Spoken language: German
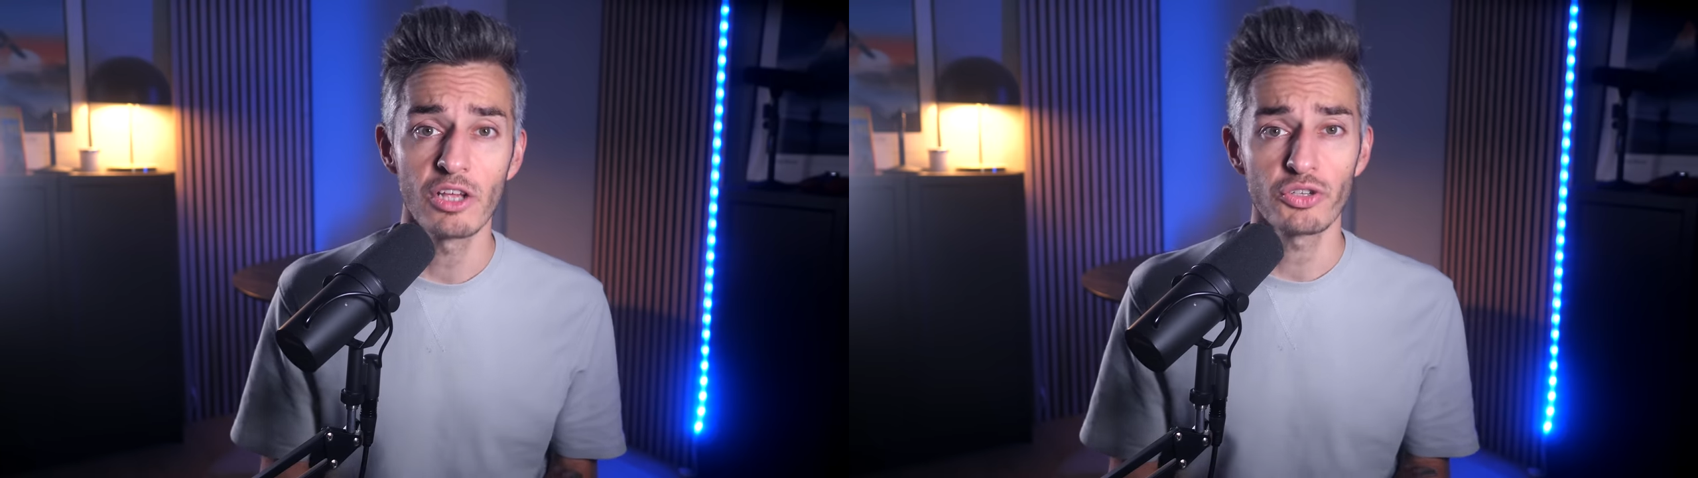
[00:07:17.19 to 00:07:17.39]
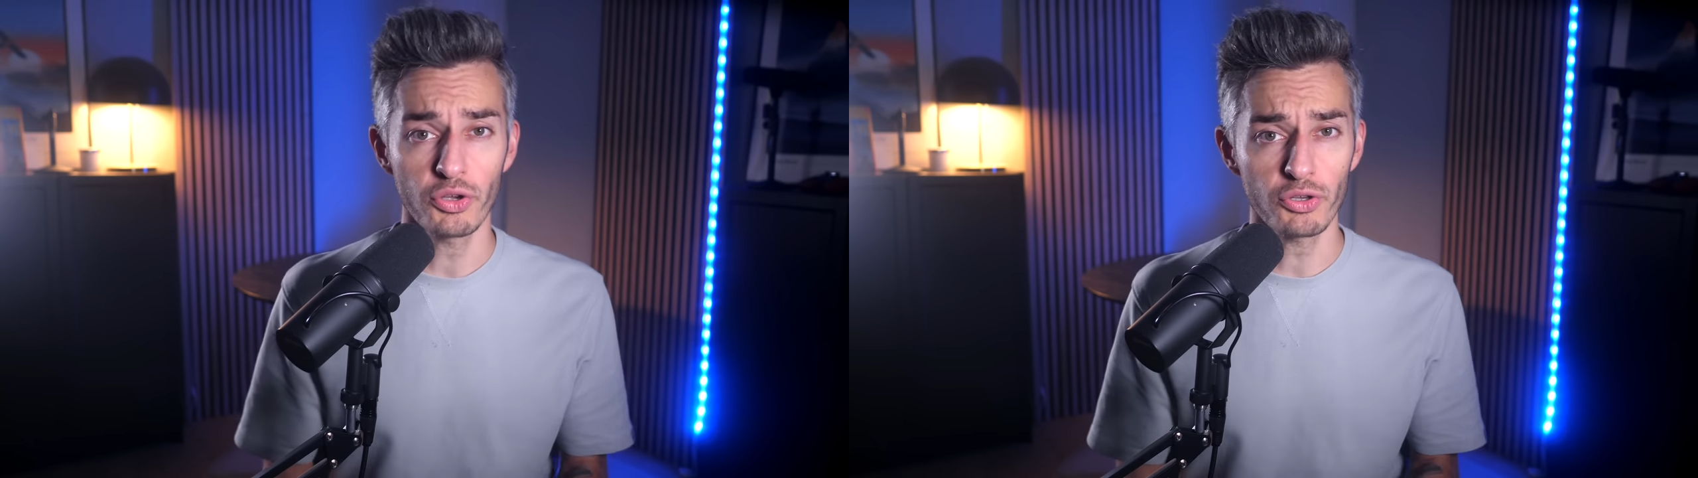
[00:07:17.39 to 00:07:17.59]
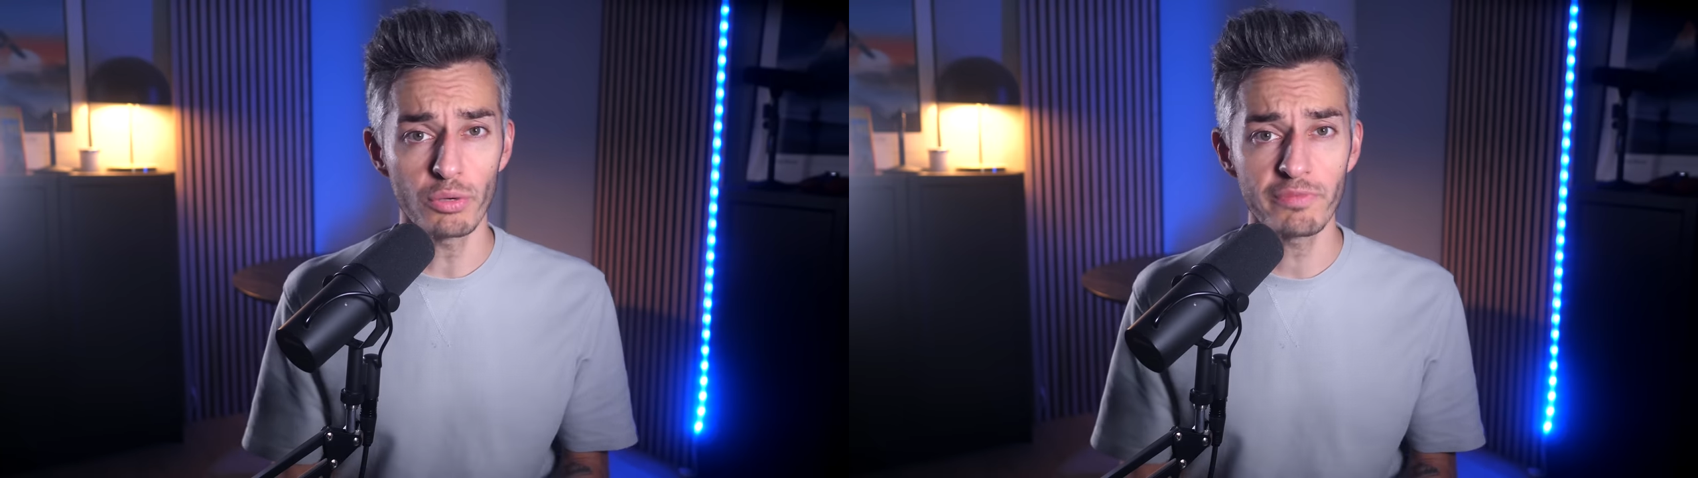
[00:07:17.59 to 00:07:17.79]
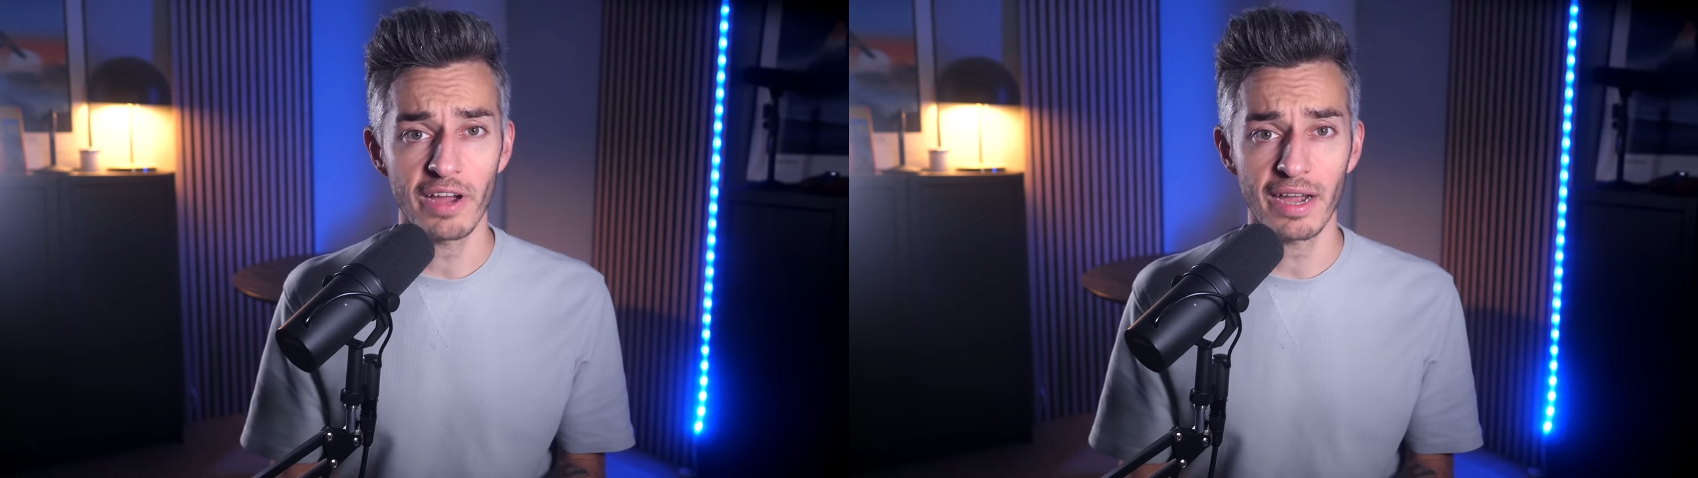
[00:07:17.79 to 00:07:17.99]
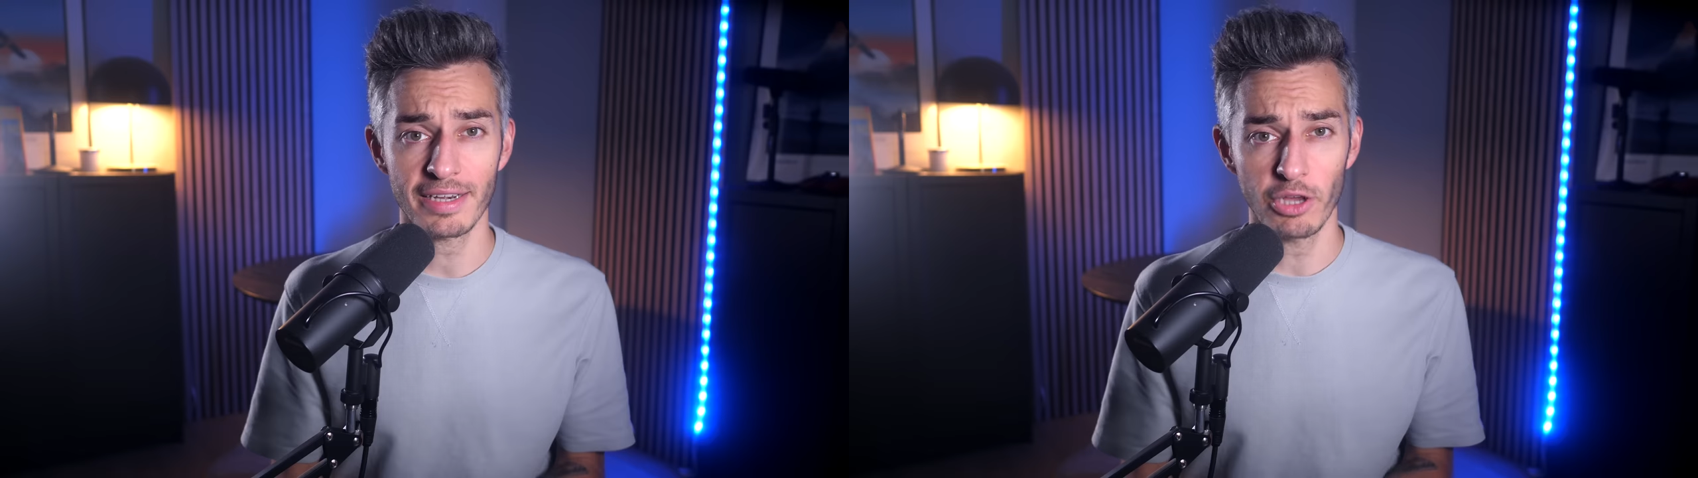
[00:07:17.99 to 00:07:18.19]
Solche
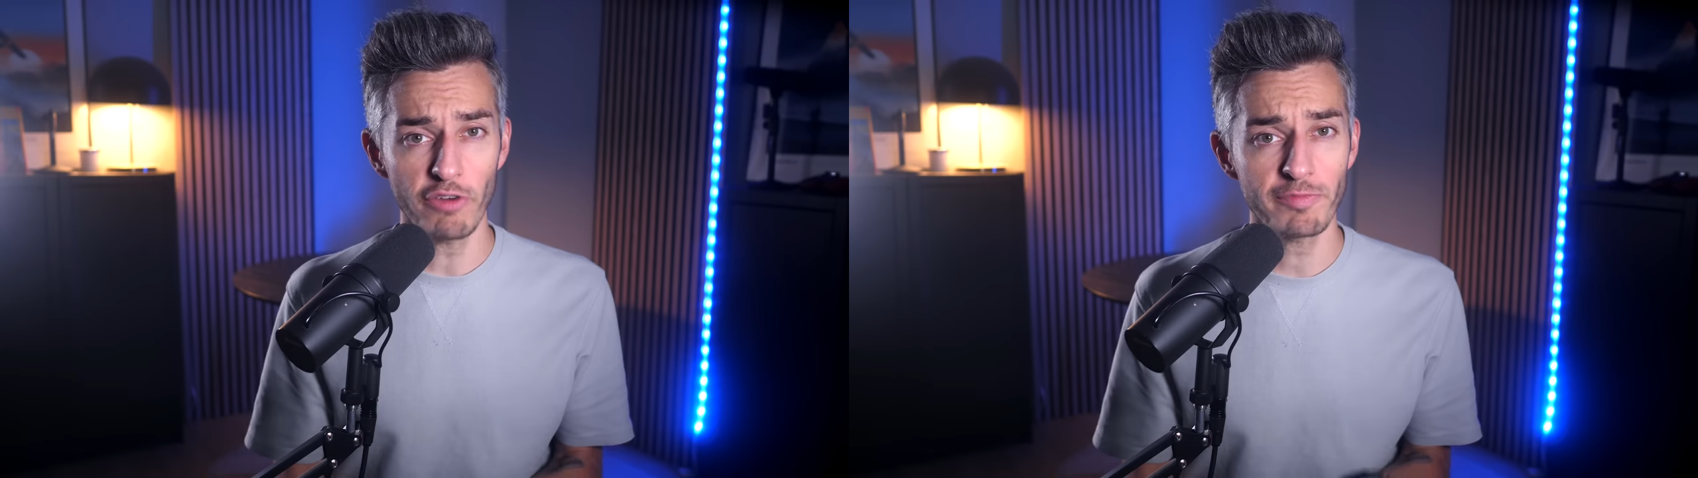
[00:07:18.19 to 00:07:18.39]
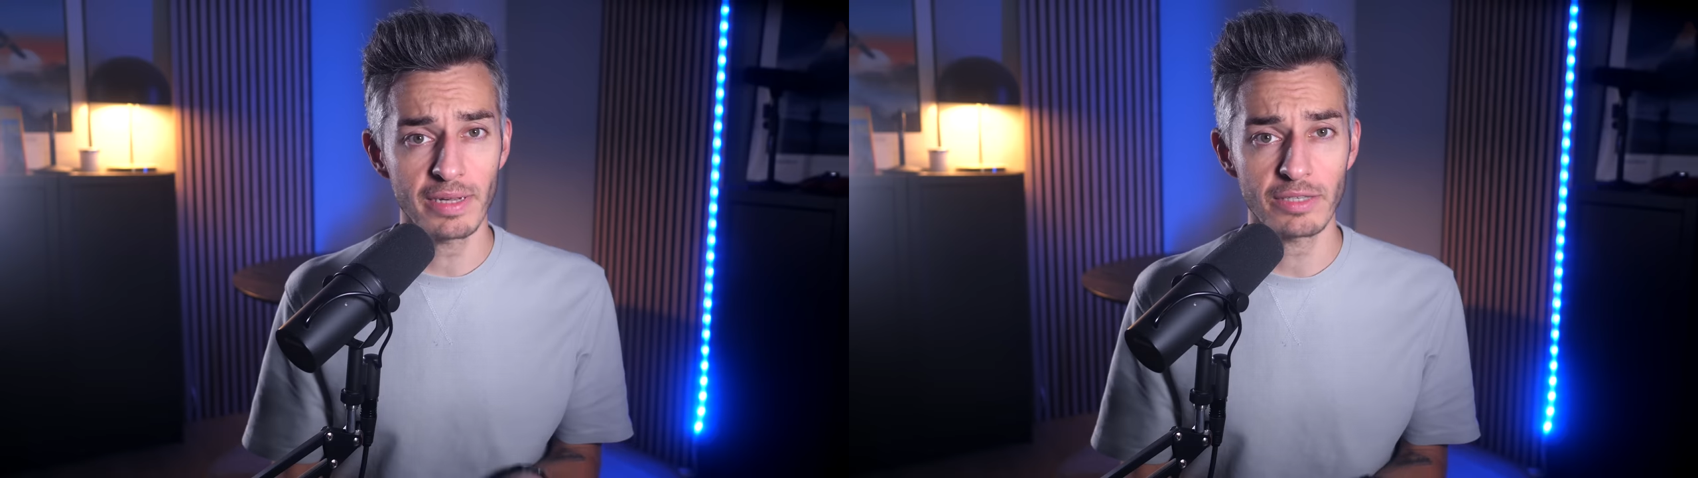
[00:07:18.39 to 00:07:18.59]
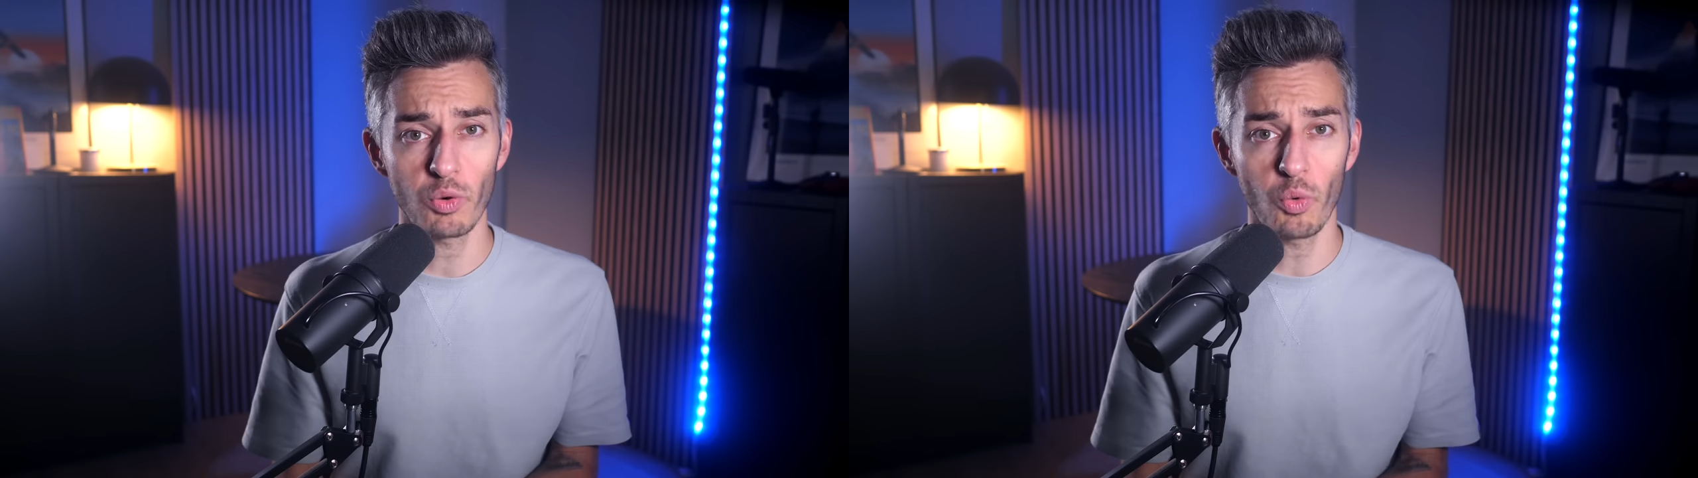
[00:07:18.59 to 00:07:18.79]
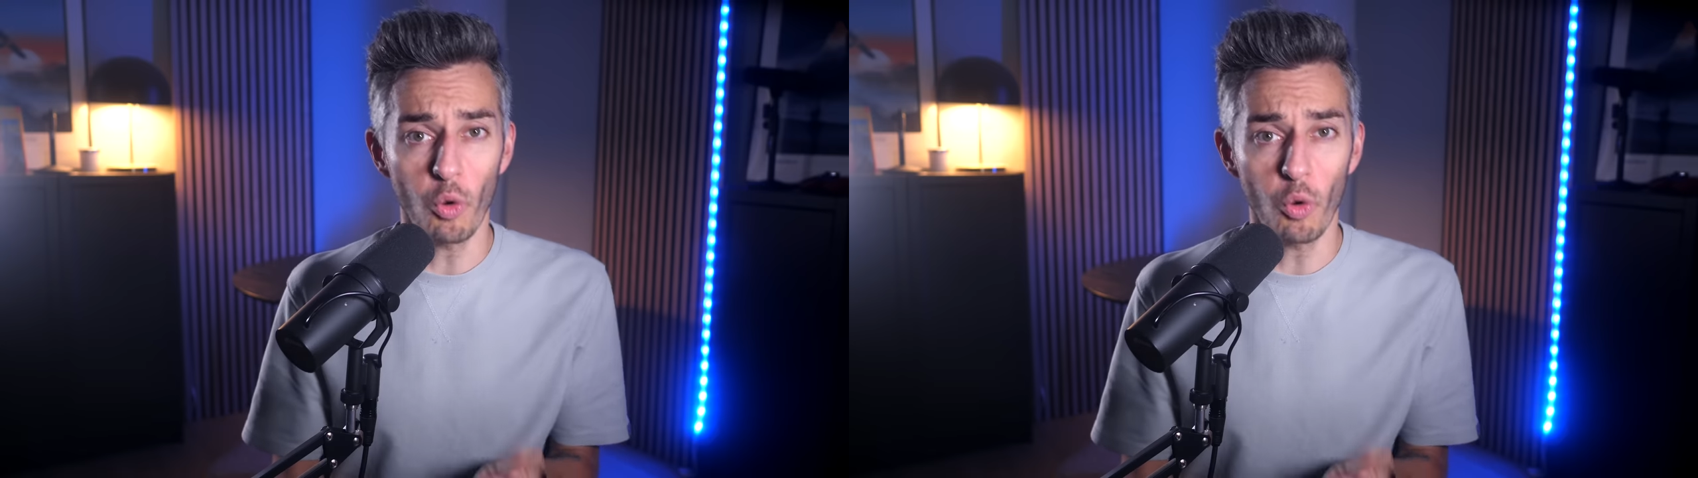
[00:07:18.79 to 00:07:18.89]
Umfragen, die oftmals